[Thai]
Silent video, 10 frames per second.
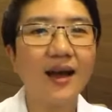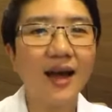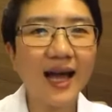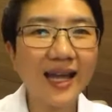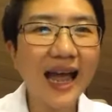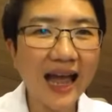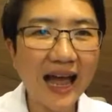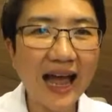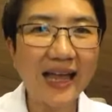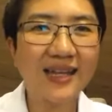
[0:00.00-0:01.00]
ให้
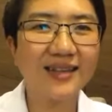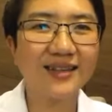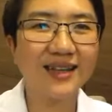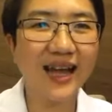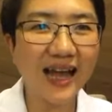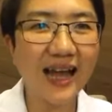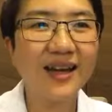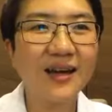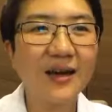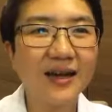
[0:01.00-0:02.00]
หายนะคะ
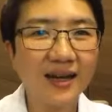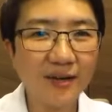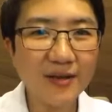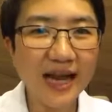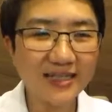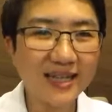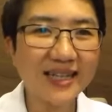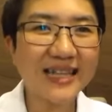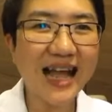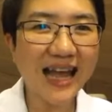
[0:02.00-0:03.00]
เราอยากจะรั
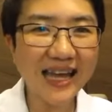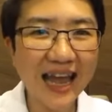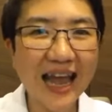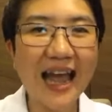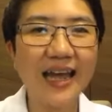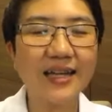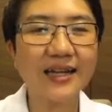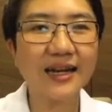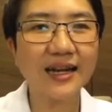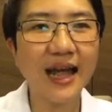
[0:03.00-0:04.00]
กษาให้หาย ดั
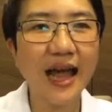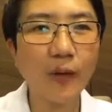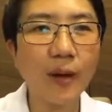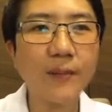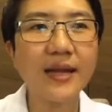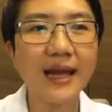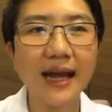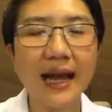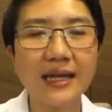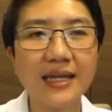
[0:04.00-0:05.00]
งนั้นถ้าหากว่ามีอา
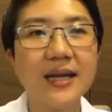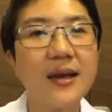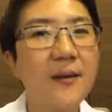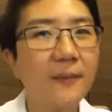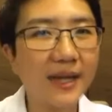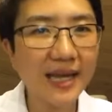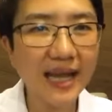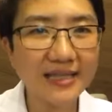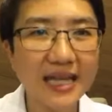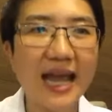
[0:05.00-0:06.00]
การที่ไม่
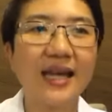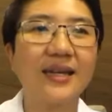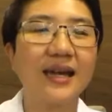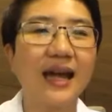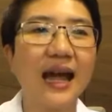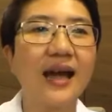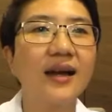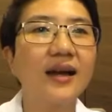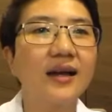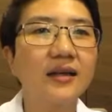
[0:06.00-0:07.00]
แน่ใจนะคะ
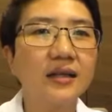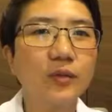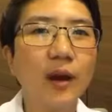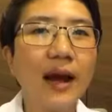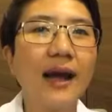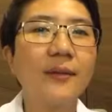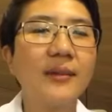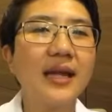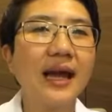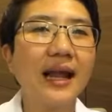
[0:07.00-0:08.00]
หรือว่า
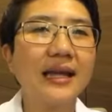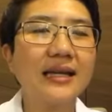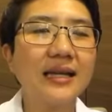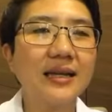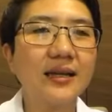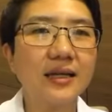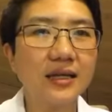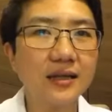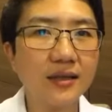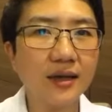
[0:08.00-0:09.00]
มีอะไรที่หรือ
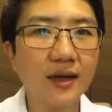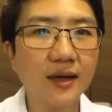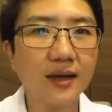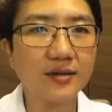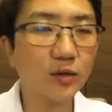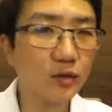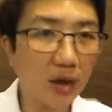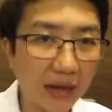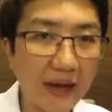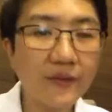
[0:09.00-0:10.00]
อส่งต่อ
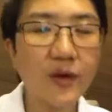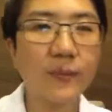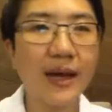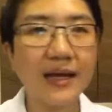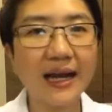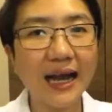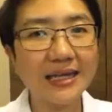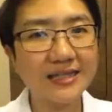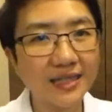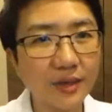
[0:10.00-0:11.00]
ไลฟ์นี้ออกไปถ้าใคร
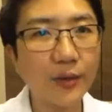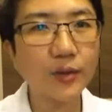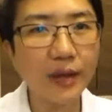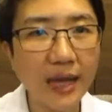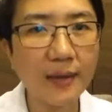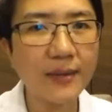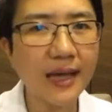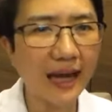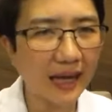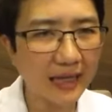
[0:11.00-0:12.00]
เจอว่าตัวเองมี
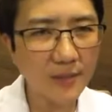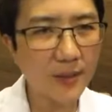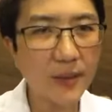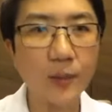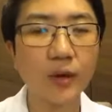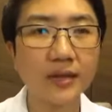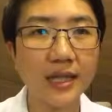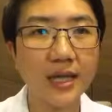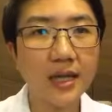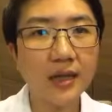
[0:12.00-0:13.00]
อะไรที่มันผิดปกติ
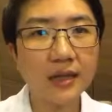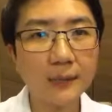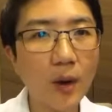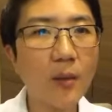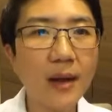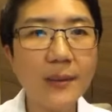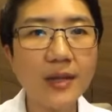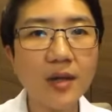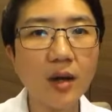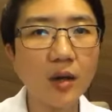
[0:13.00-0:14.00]
หรือพ่อแม่
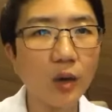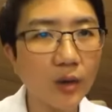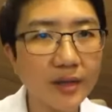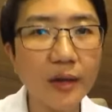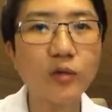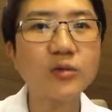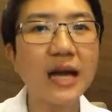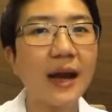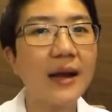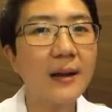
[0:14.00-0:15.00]
พี่น้องหรือคนที่เรารู้
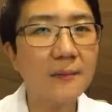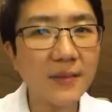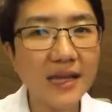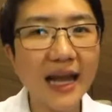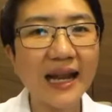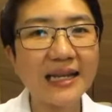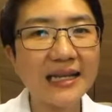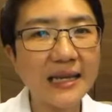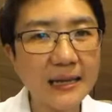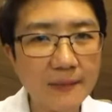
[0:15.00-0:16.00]
จักมีอะไร
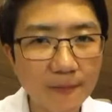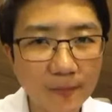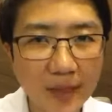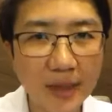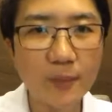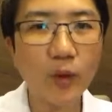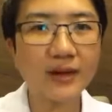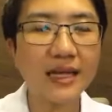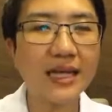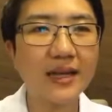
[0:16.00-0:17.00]
ที่ผิดปก
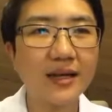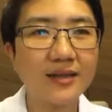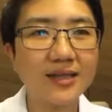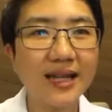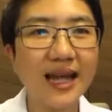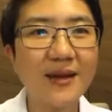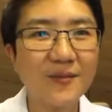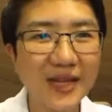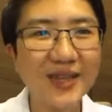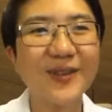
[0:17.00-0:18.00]
ติจะได้
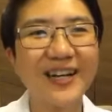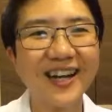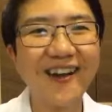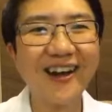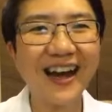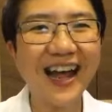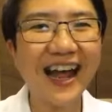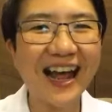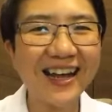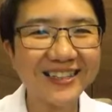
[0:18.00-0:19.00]
ไปตรวจก่อนนะ
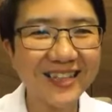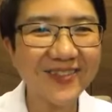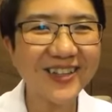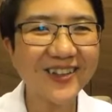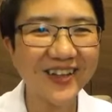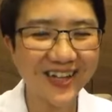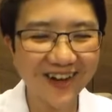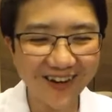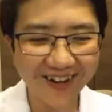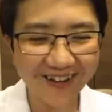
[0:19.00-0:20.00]
คะ จะได้ไปตรวจ
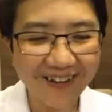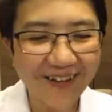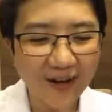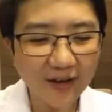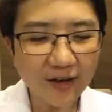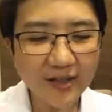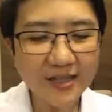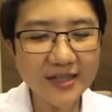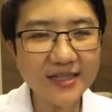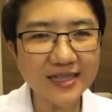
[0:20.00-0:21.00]
ก่อนเนาะ ก็คื
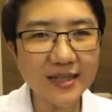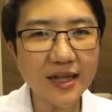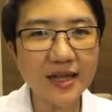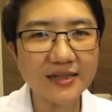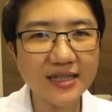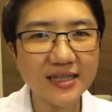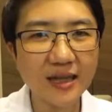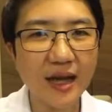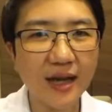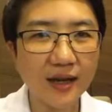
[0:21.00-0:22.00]
อจะ
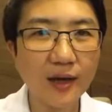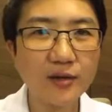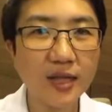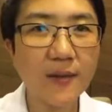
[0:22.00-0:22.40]
เดี๋ยวเราจะ